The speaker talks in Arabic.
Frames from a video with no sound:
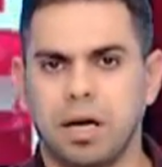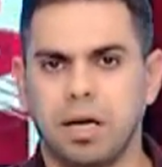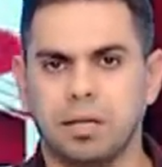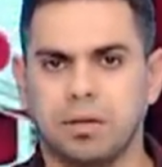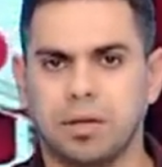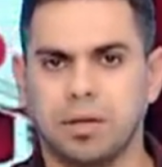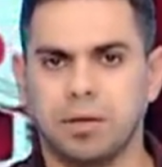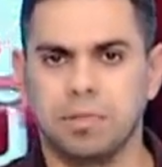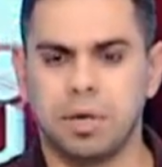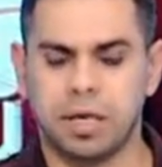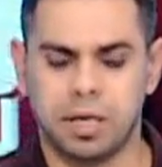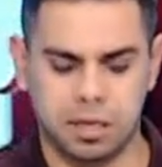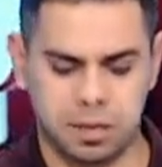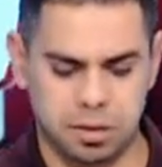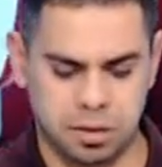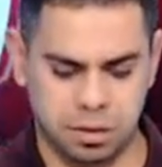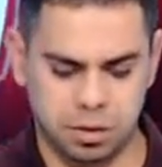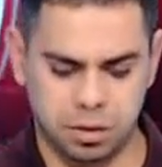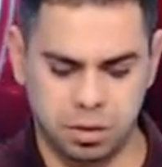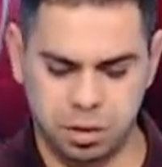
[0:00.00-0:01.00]
اعضاء
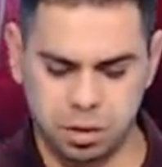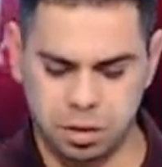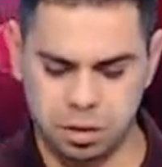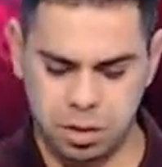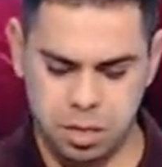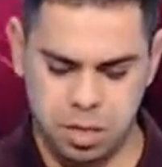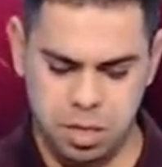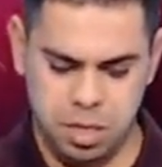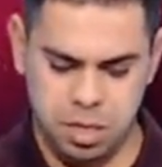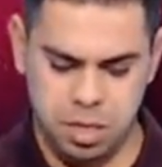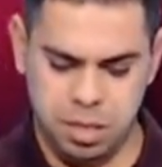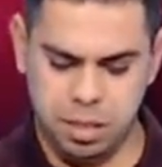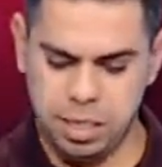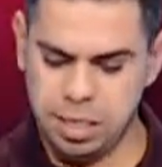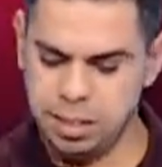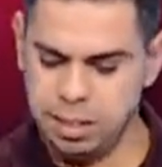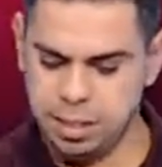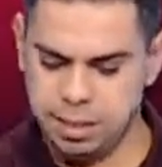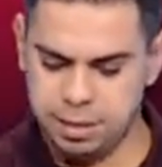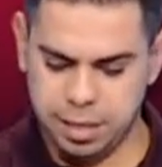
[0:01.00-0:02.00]
مجلس اداره
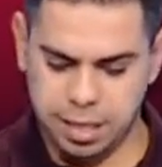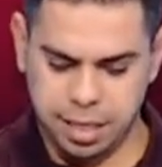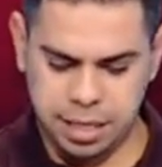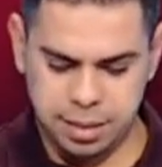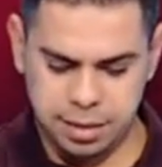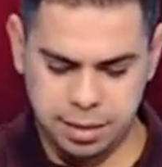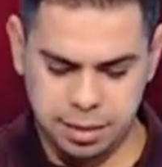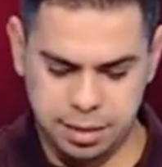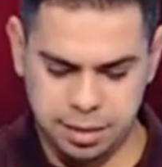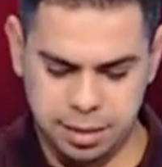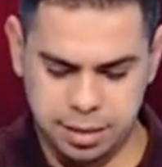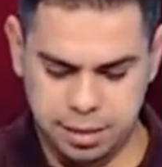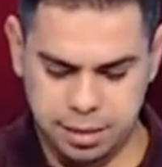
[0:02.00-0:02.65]
نادي الاتحاد آه،